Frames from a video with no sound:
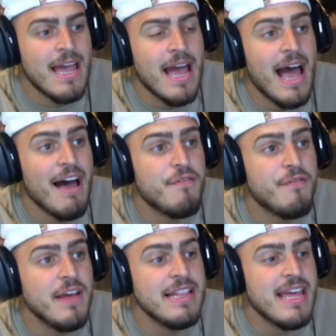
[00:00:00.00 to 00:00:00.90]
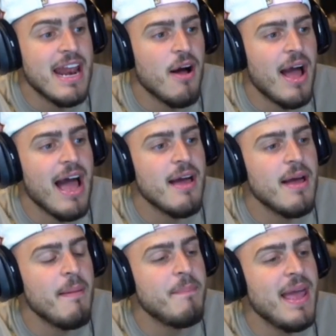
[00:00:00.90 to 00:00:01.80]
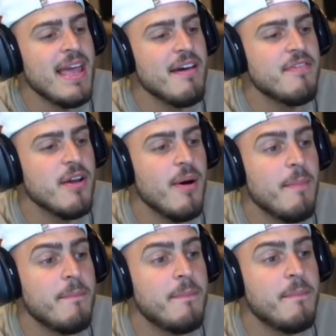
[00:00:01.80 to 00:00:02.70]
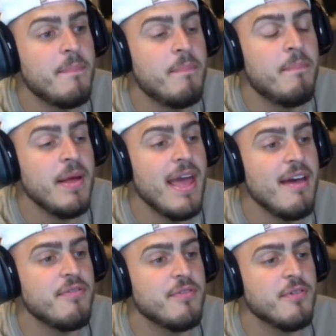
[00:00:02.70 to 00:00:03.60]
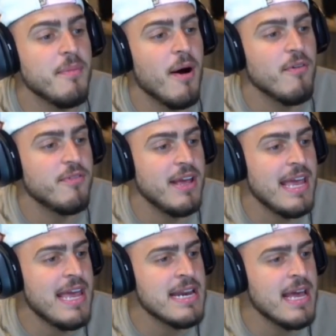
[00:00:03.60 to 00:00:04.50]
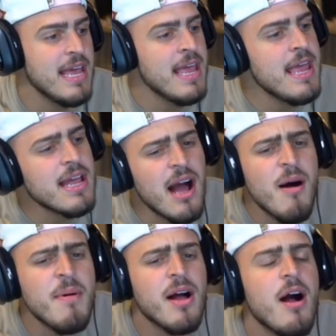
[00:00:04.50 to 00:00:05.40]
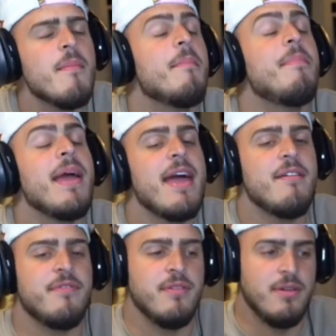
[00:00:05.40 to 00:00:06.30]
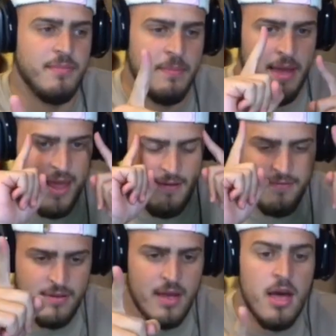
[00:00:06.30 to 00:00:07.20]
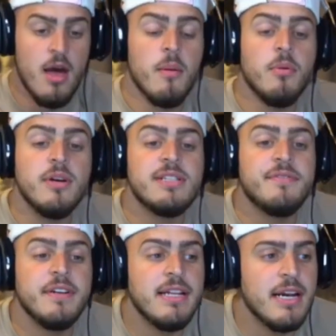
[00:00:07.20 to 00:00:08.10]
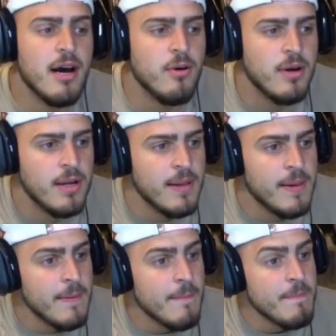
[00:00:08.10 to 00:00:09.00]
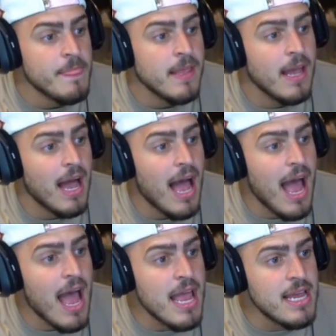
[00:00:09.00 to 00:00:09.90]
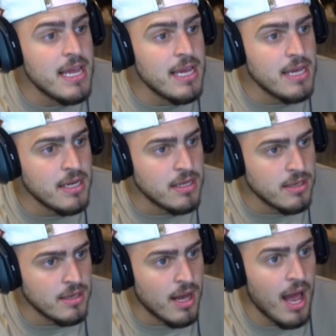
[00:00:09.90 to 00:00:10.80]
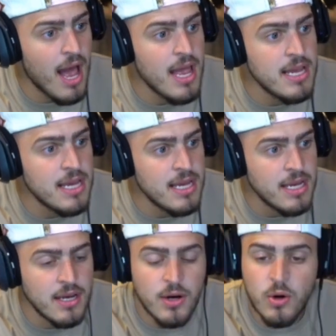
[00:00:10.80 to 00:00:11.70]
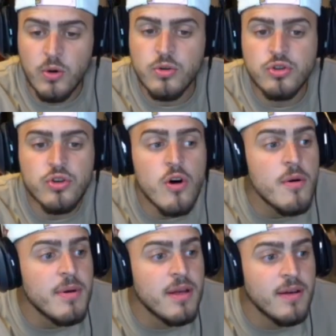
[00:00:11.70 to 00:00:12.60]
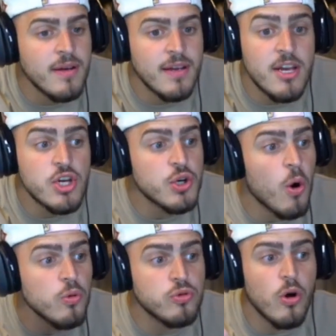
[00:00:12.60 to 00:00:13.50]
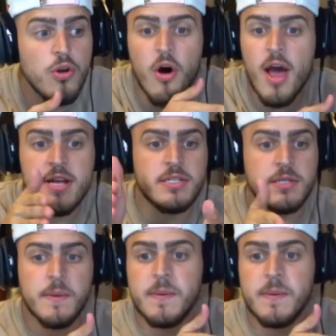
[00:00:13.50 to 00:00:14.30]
A federal, a, a é PRF não, é PF, foi mal, foi, errei, né? Errei, calma, calma, PF, PF, Polícia Federal. Aí, aí, os homens escoltou nós.